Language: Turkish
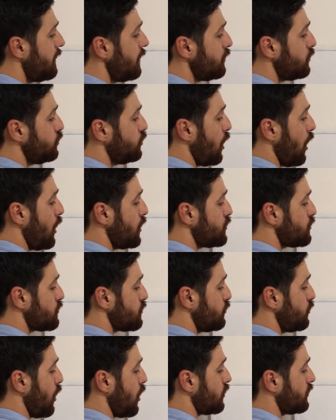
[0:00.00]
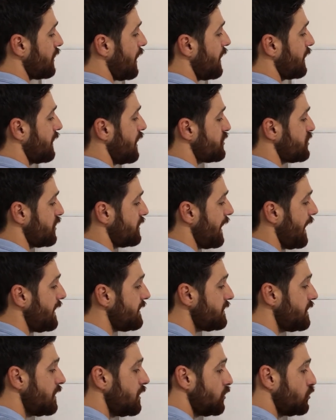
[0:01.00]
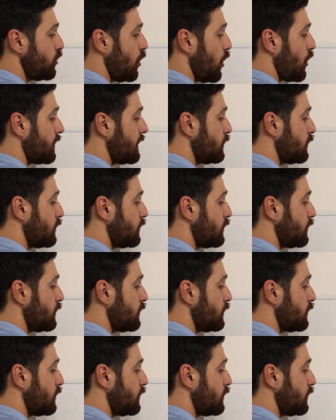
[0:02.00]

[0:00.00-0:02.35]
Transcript: 4, 4 daha kaç eder? 4'e